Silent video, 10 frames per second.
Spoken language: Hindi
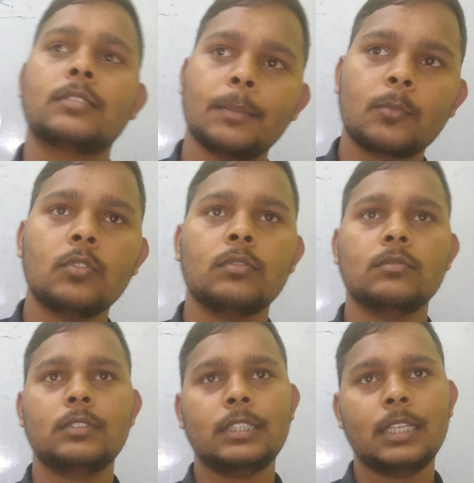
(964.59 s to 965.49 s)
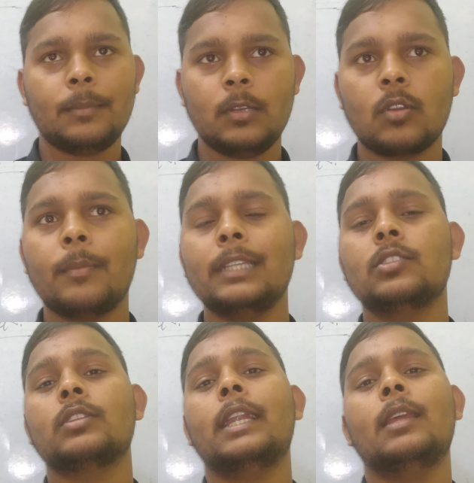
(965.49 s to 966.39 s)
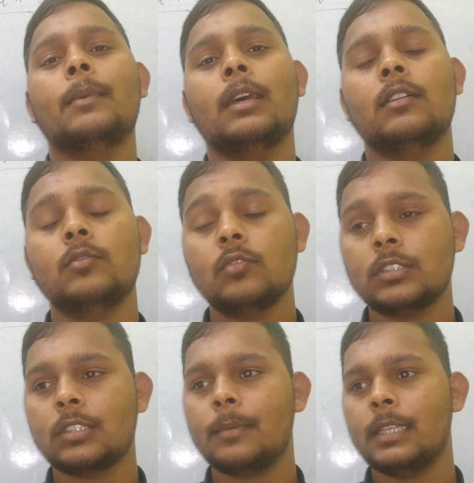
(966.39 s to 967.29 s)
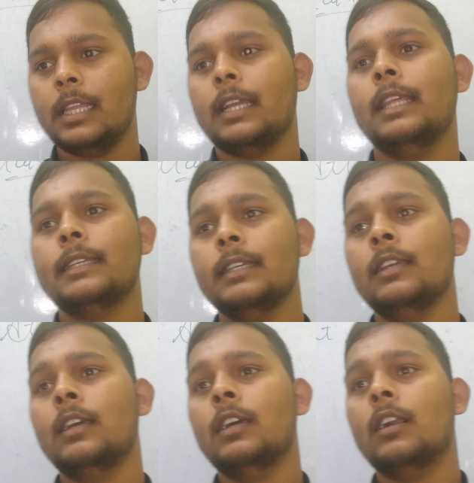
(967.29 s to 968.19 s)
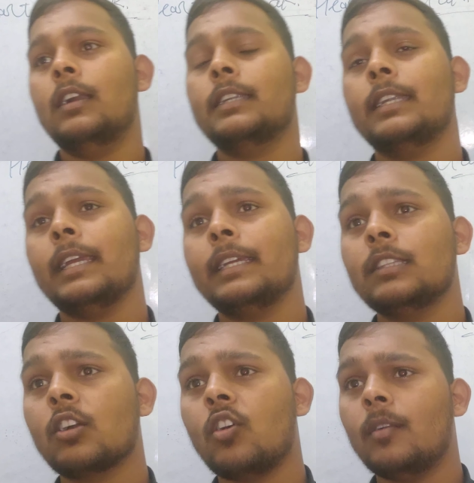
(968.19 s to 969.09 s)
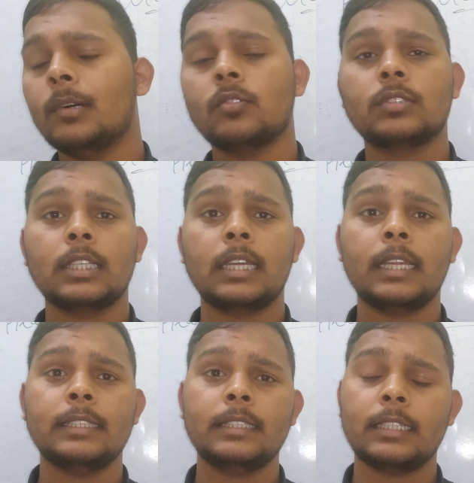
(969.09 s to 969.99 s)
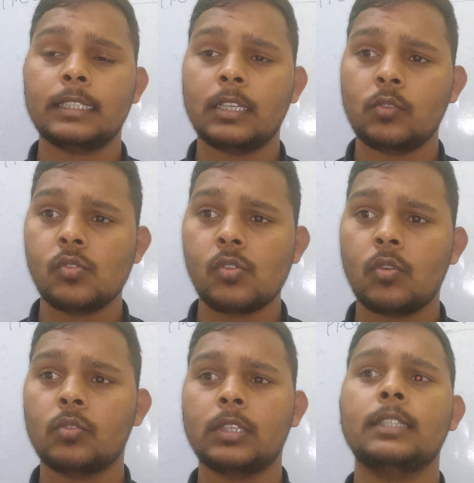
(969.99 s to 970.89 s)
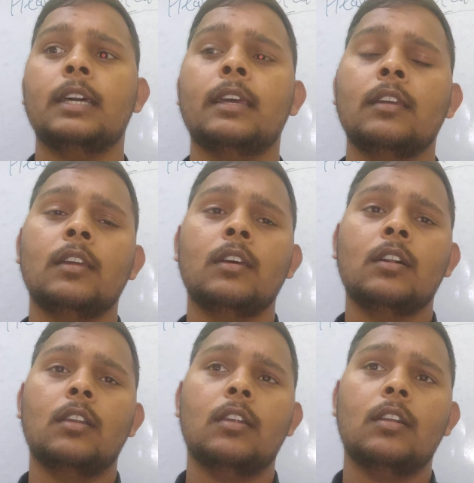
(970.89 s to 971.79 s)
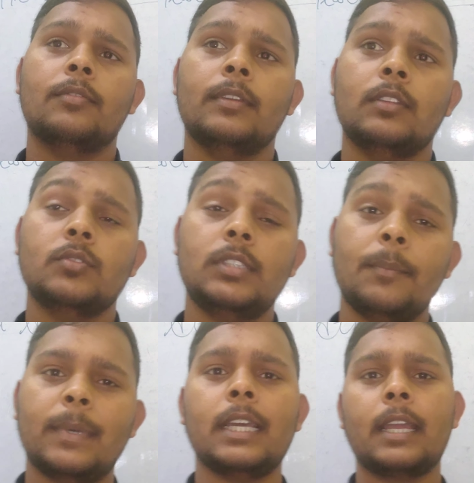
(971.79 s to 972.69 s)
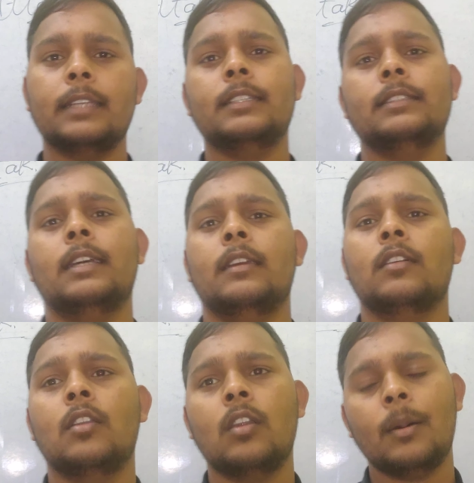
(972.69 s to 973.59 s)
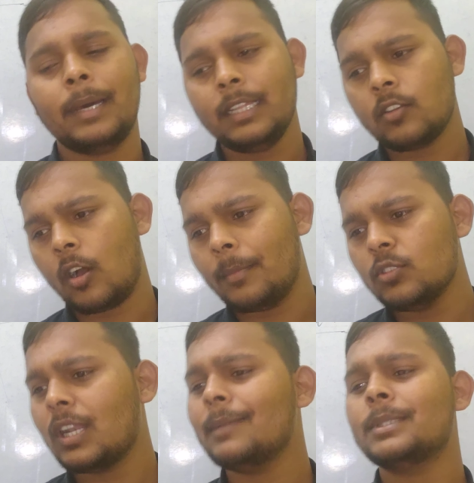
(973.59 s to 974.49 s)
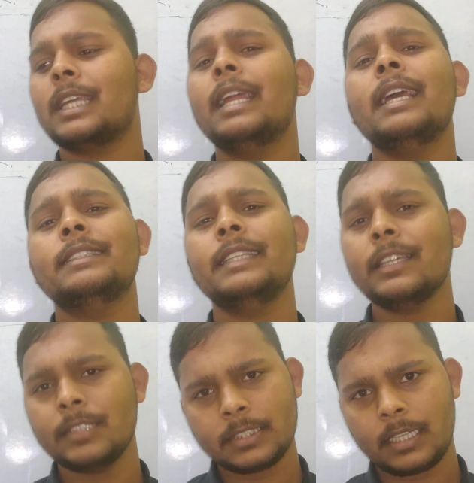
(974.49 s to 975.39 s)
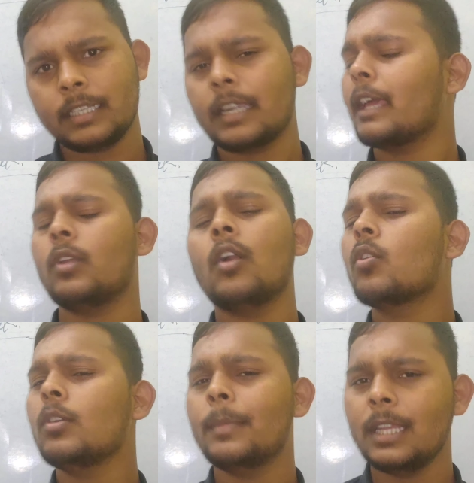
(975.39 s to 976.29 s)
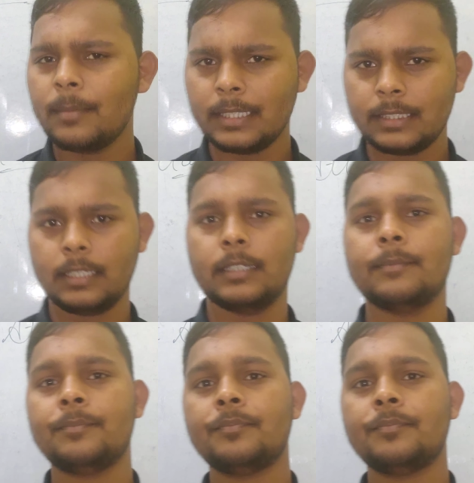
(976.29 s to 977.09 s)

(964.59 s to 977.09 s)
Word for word: सबको जितने भी लोग हमारी सोसाइटी में हैं उनको समझने के लिए कि हार्ट अटैक इतना कॉमन होता जा रहा है इतने ज़्यादा लोगों को होता जा रहा है और फिर उससे बचा कैसे जाए हमारी कॉमन जो लाइफ है इसी की वजह से हार्ट अटैक हो रहा है और कोई बड़ी बात नहीं है